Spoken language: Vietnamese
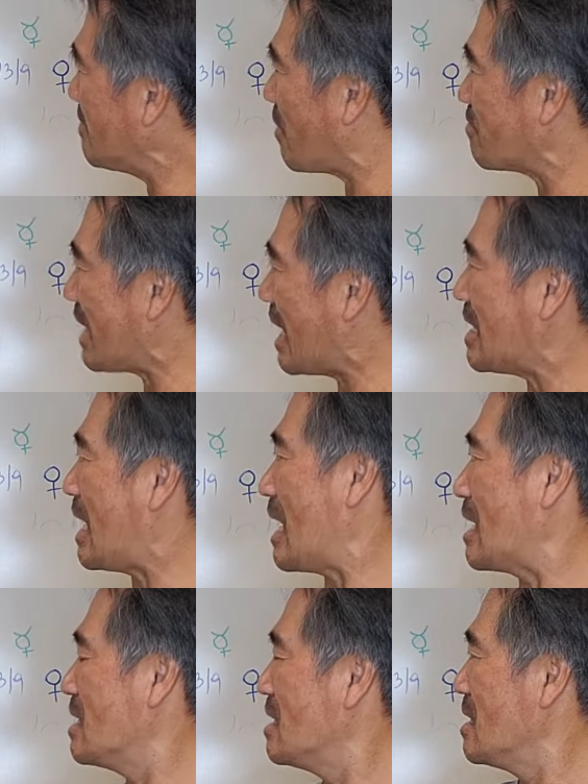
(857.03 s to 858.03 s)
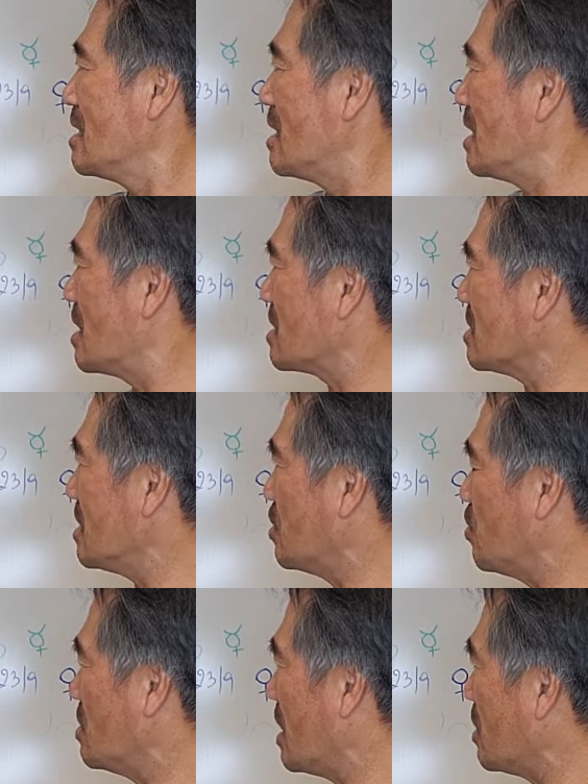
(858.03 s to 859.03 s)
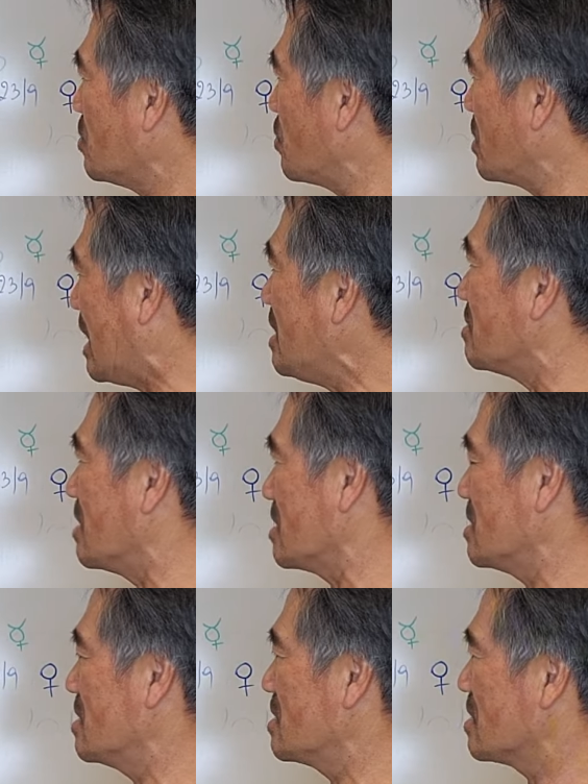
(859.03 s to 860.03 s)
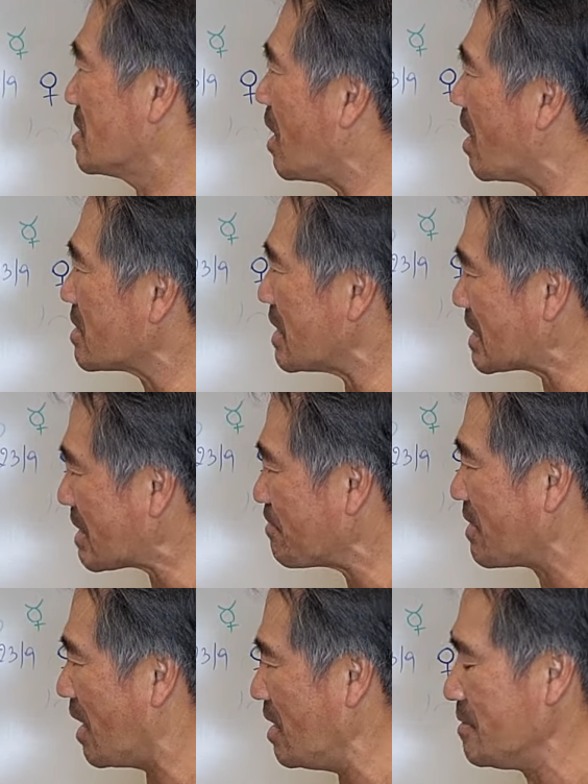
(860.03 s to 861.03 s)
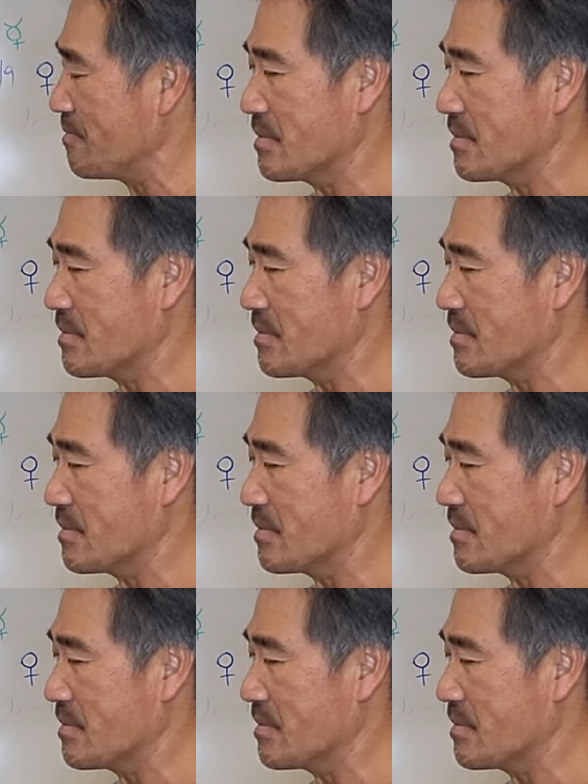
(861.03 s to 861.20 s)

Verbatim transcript: vọng đây là Ờ, thì tôi kể tôi nghĩ được cho thời gian sắp tới